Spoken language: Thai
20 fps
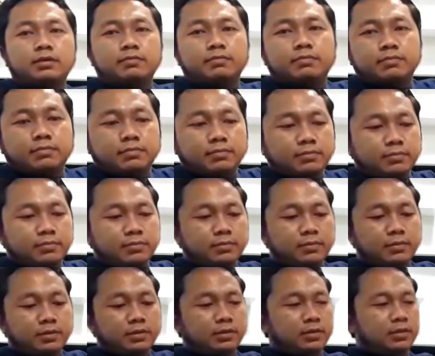ครับ
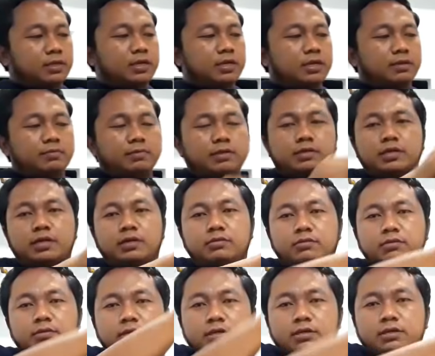แนะนำให้ใช้
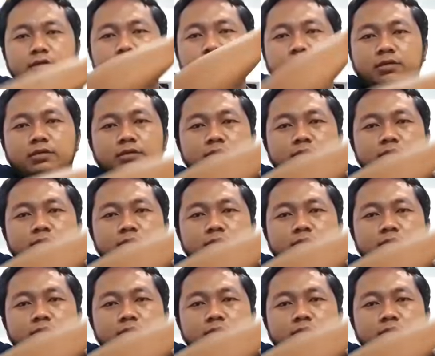ตัวนี้เลย